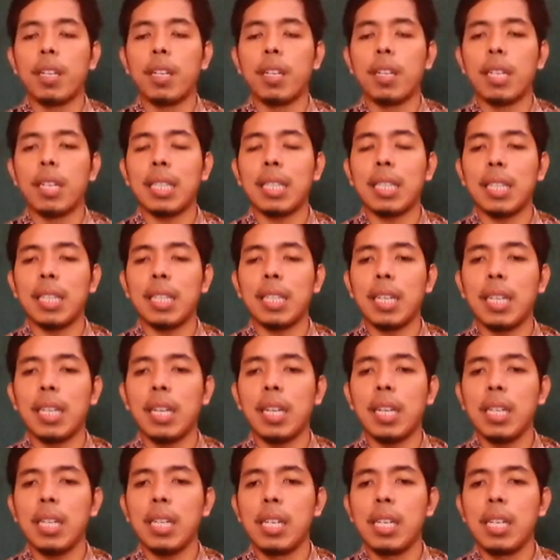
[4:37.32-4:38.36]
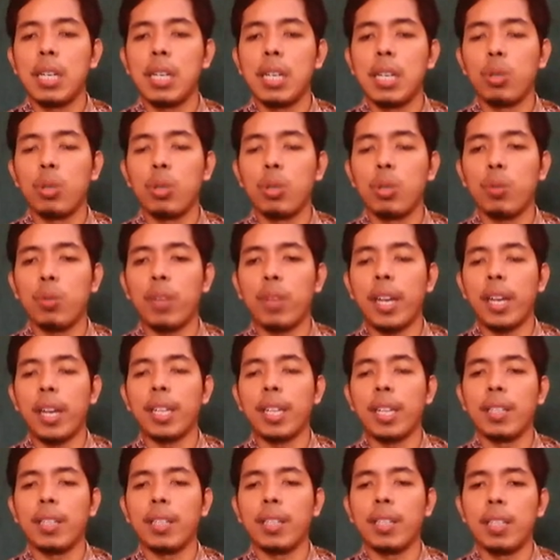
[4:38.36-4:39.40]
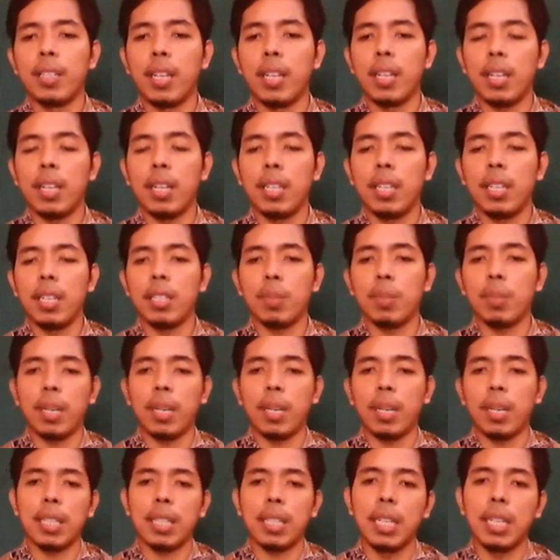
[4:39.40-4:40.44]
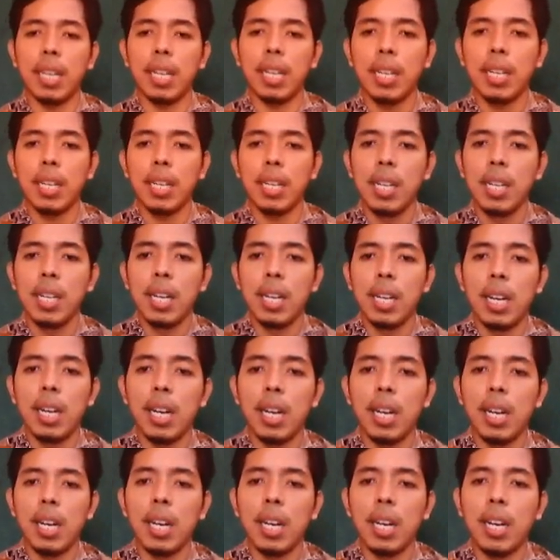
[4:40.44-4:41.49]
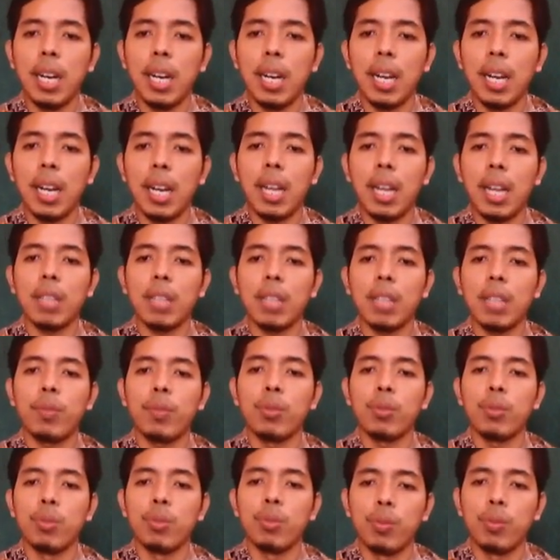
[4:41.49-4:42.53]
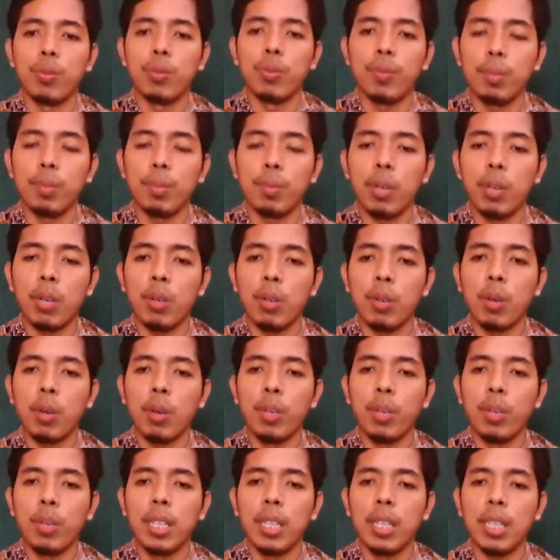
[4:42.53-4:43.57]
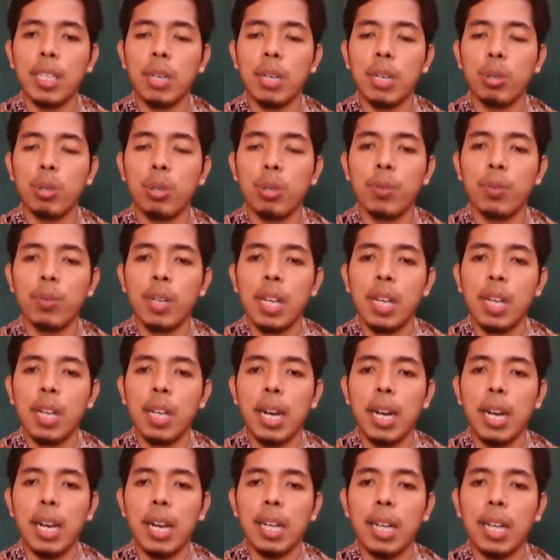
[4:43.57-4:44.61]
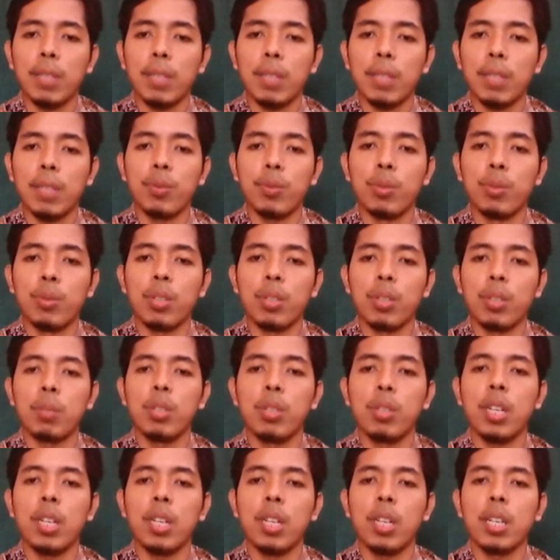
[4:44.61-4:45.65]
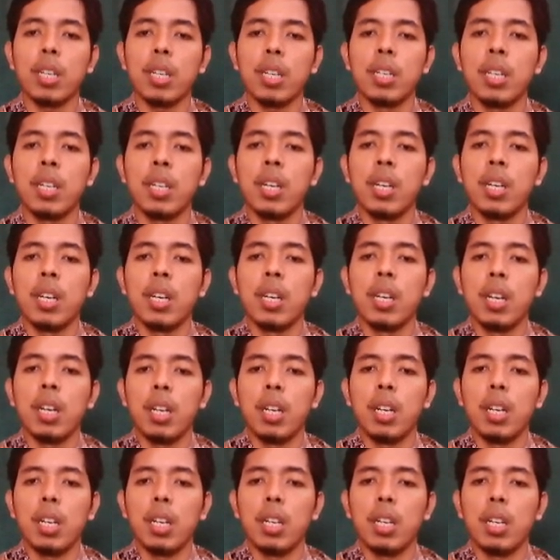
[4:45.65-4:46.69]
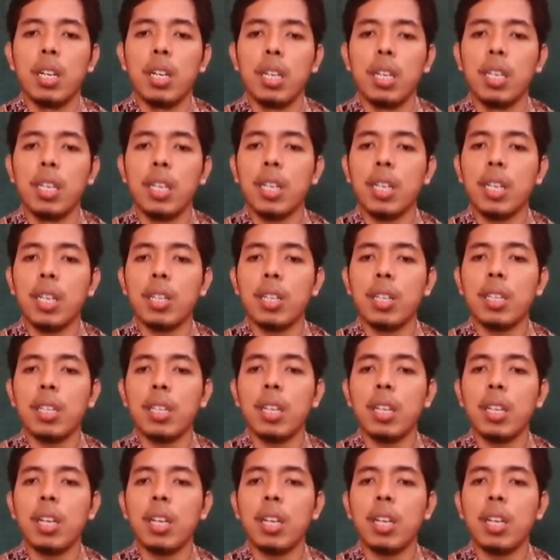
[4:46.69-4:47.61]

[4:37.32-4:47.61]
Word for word: Kasih tanda huruf ain, ya. Ini sebagai tanda uh, al-atfu bahwa wawu ini adalah huruf al-atfu. Kemudian ini aslinya adalah